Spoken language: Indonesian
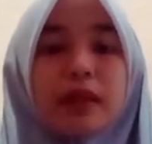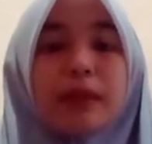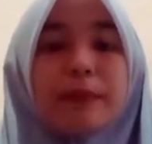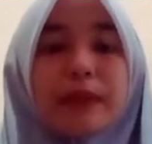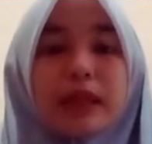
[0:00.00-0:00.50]

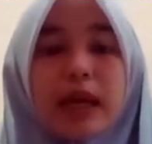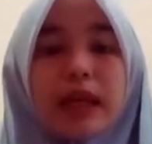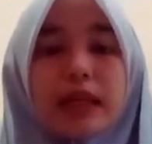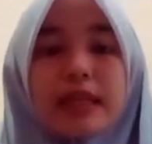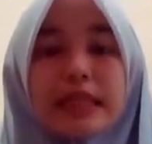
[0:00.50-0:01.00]

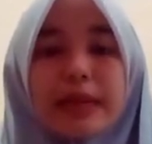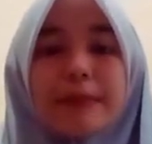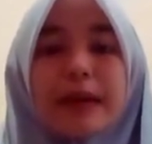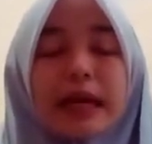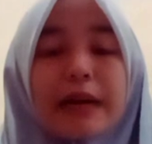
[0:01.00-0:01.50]
Demikian
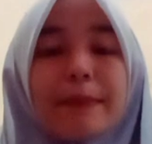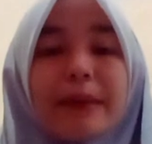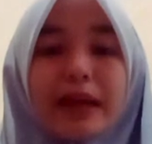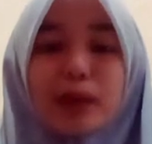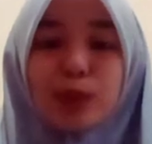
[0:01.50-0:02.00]
Islam
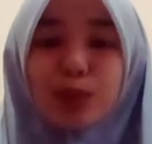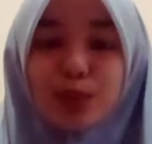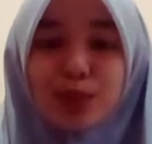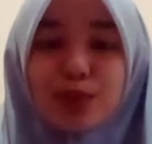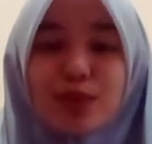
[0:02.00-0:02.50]
agama yang
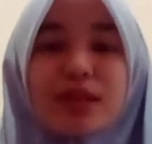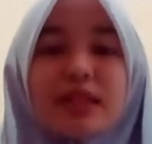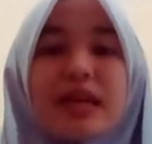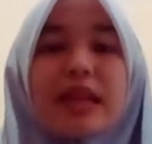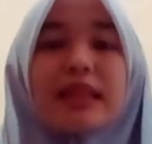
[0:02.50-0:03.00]

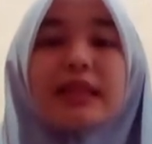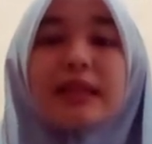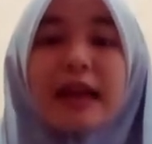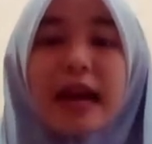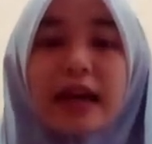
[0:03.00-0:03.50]
lurus dan
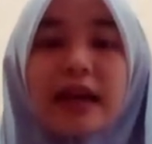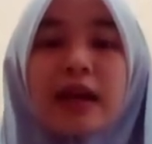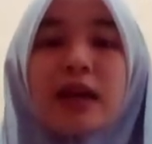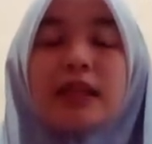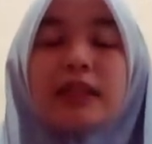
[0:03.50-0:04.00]
terang
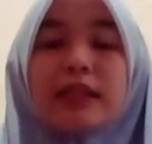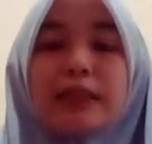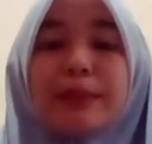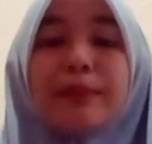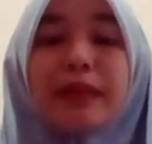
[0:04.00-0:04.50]
e,
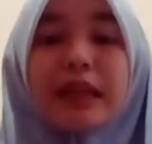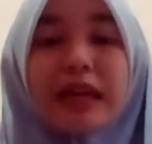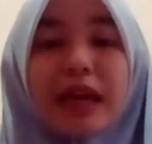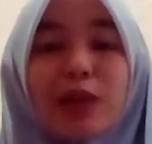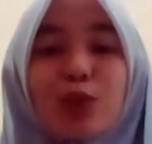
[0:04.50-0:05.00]

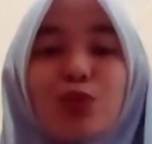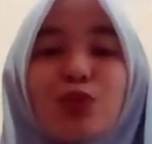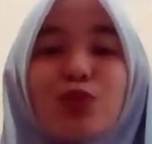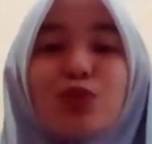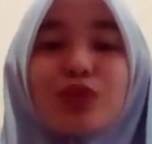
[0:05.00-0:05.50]
memberikan
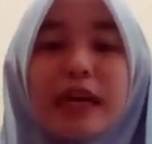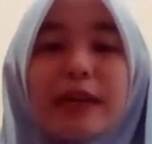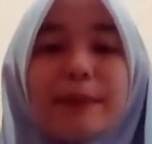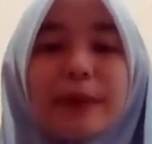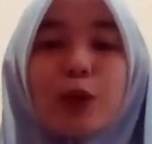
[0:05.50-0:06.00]

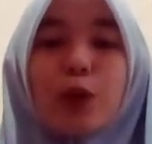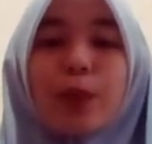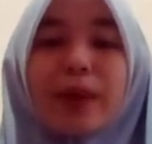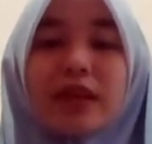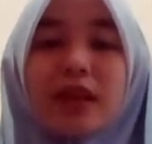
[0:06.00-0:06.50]
tuntunan pada
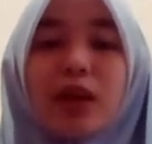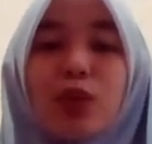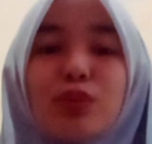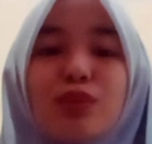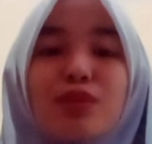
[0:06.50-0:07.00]
umatnya
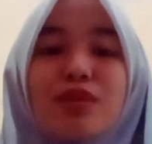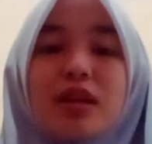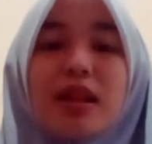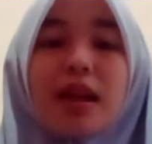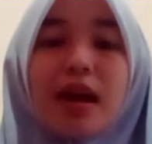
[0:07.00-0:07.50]
untuk
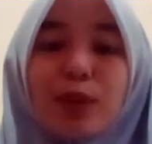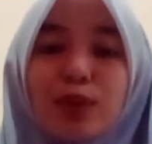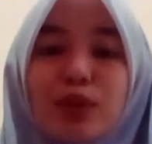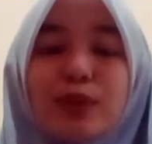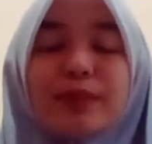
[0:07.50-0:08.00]

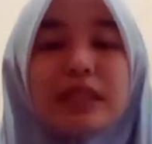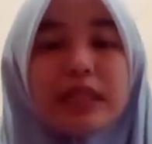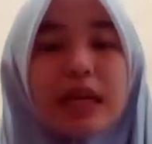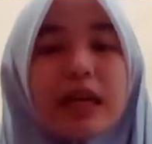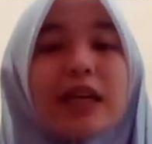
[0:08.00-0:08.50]
selalu
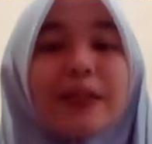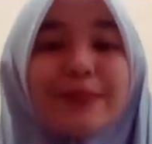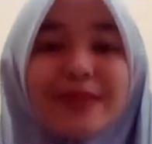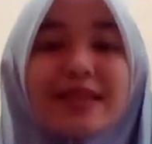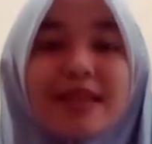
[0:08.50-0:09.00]
menjaga
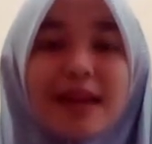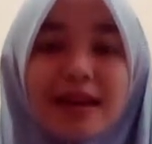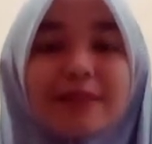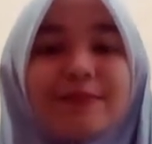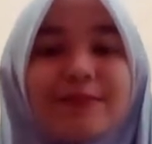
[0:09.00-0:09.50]

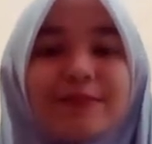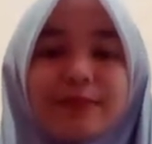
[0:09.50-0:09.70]
kebersihan